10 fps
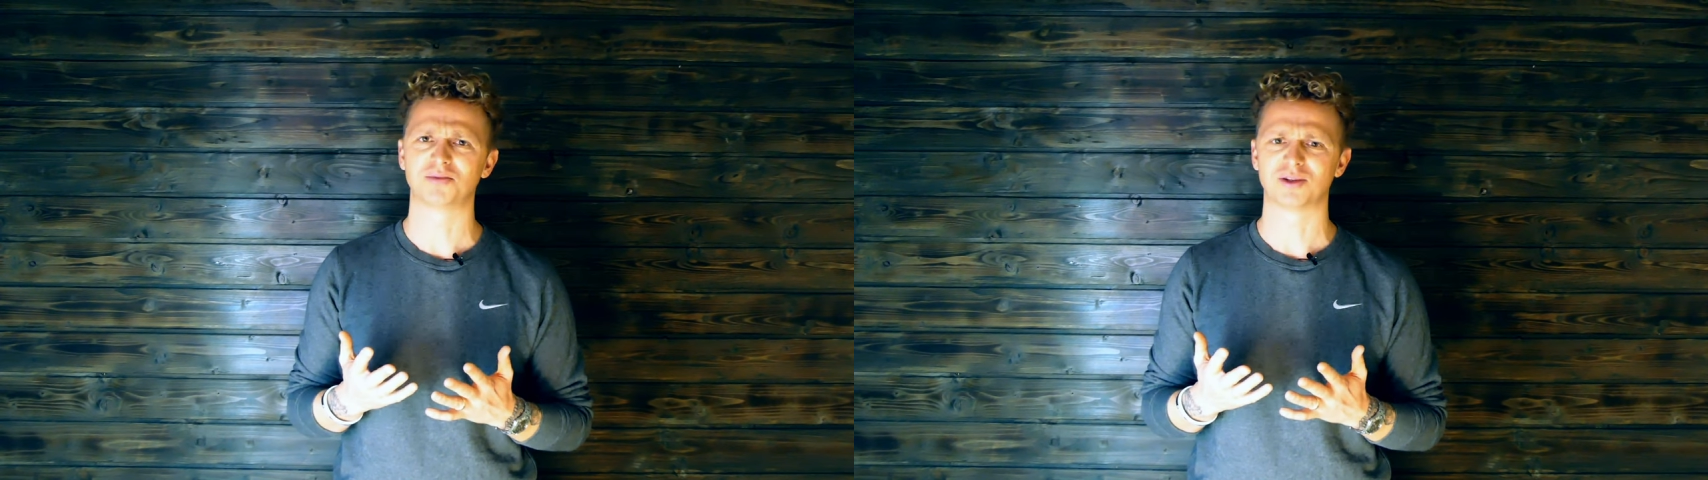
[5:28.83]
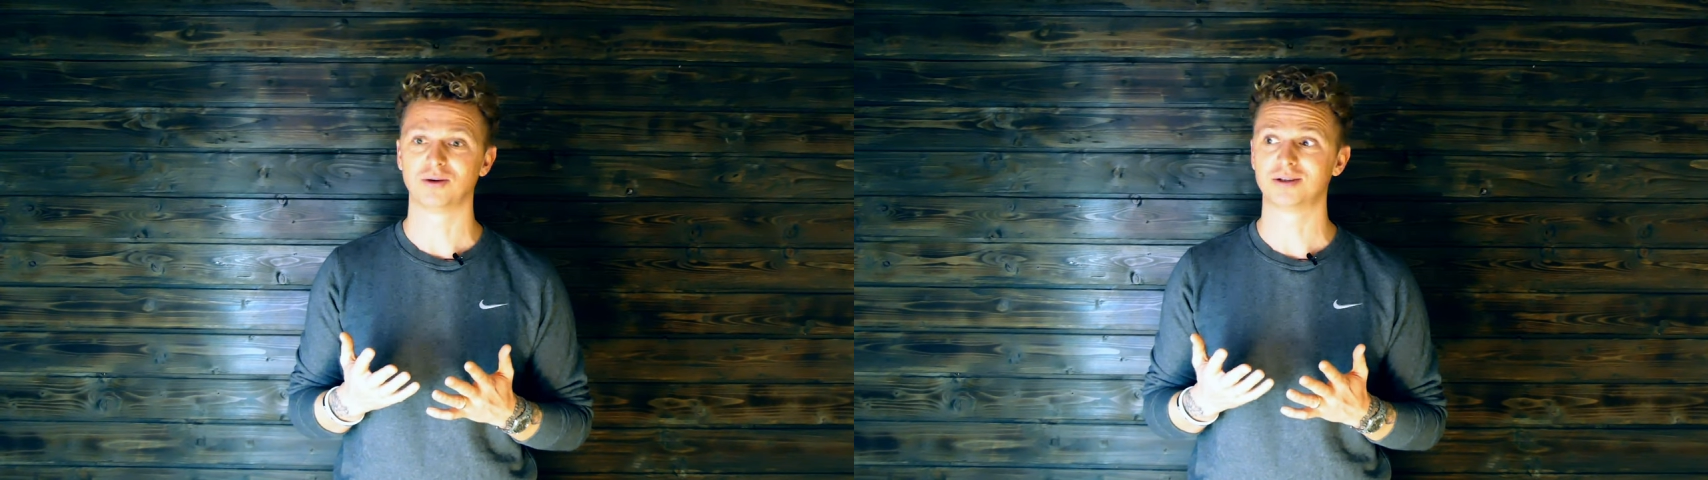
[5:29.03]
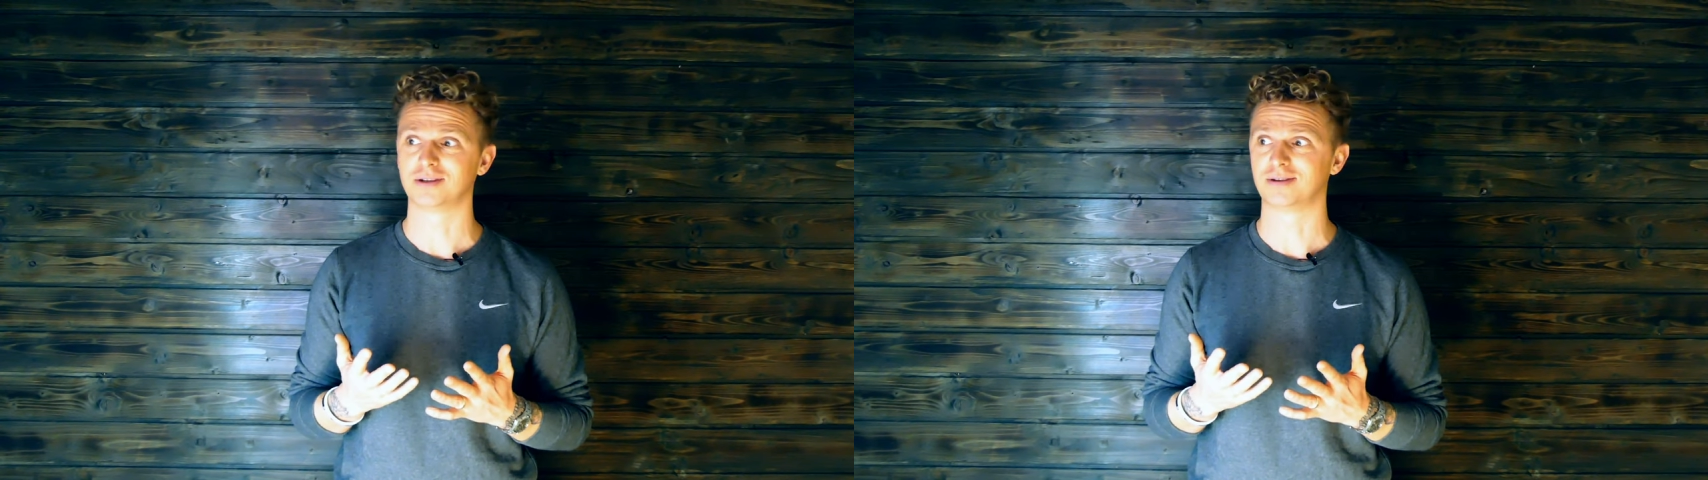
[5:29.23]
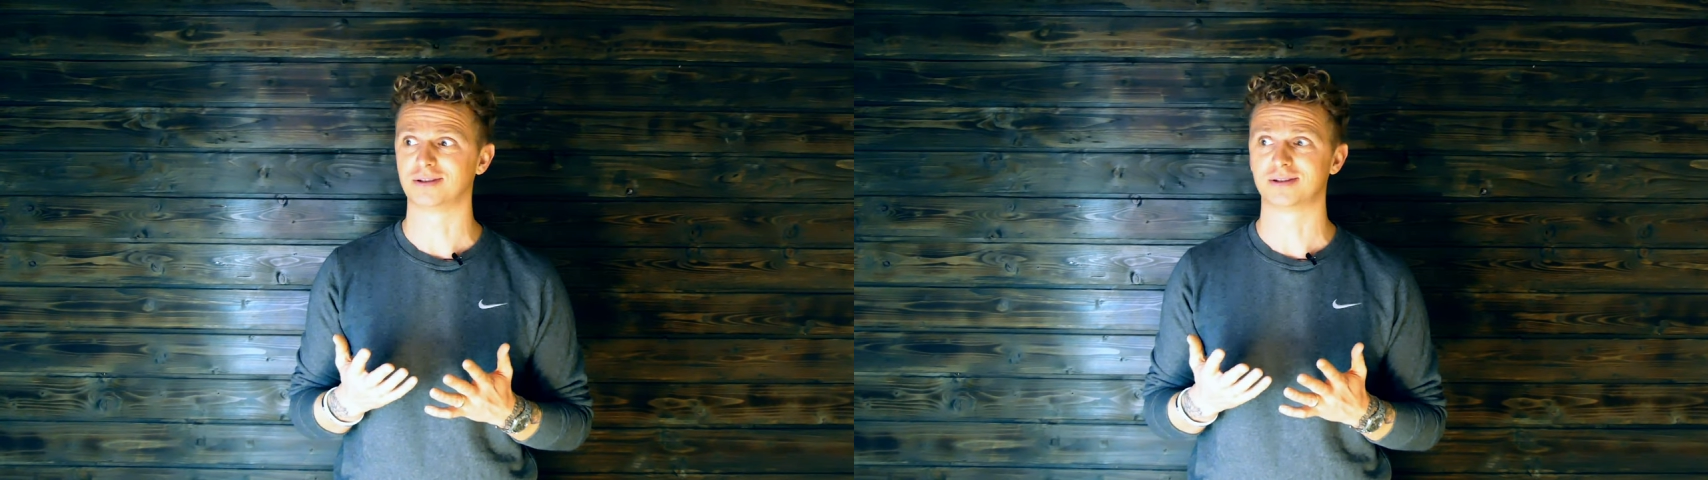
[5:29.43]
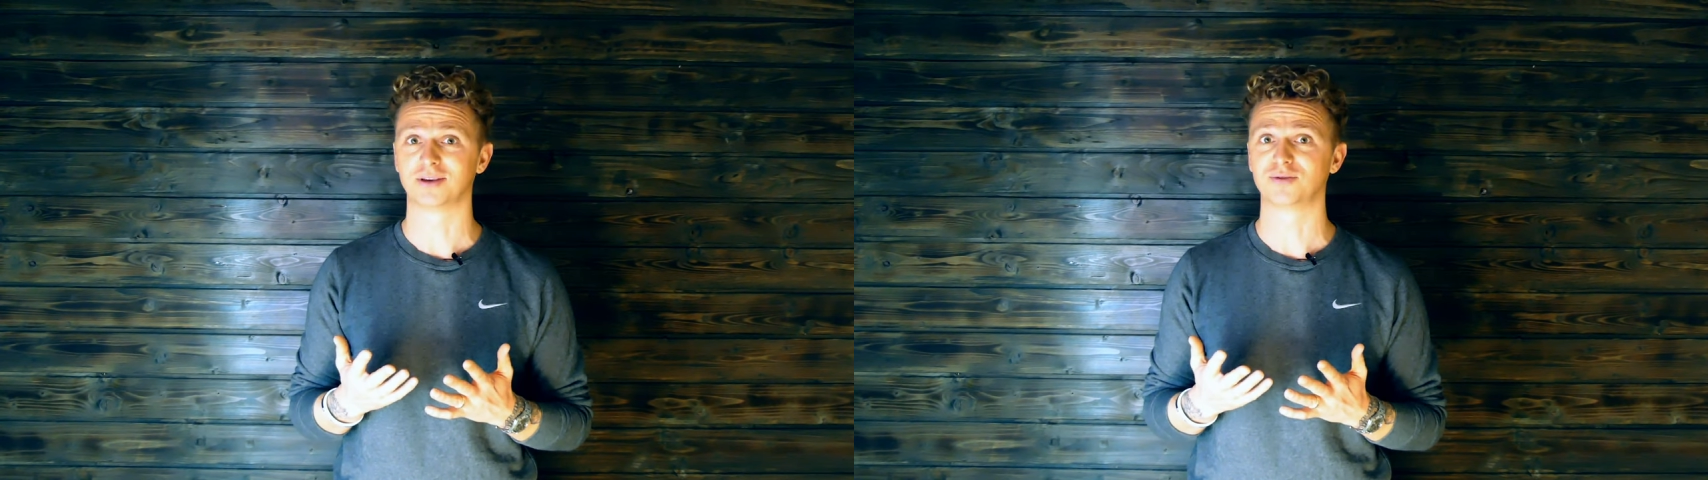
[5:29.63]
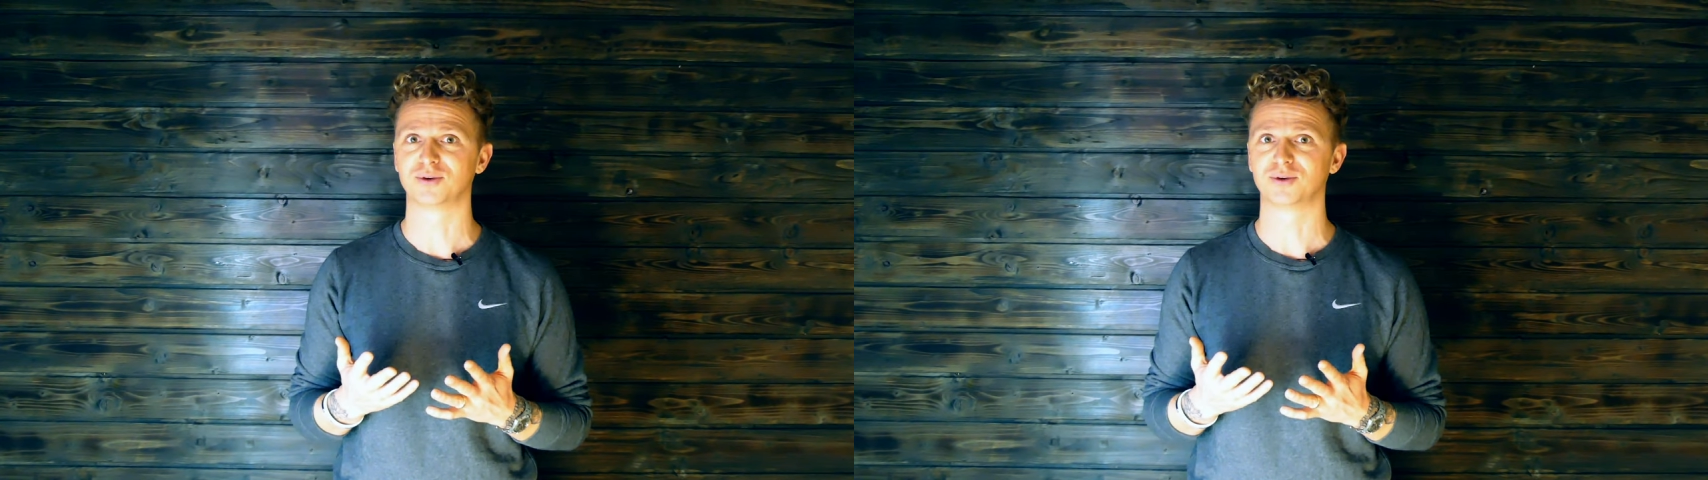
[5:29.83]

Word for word: bis heute nicht, wie das Ding